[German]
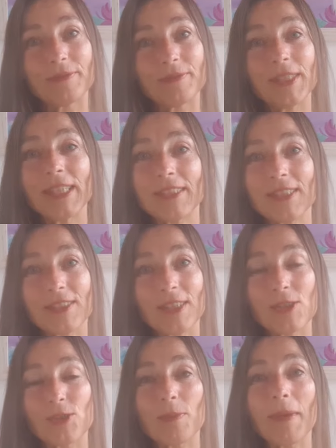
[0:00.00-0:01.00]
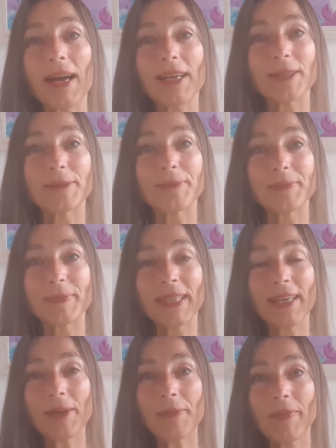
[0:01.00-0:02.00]
wie ich das dann so mache.
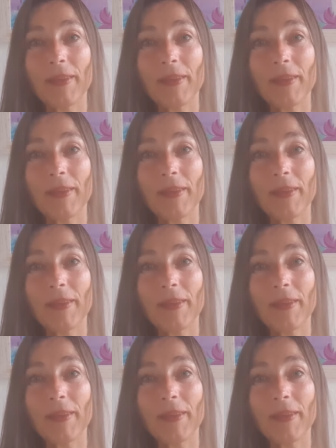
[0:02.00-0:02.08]
Ja?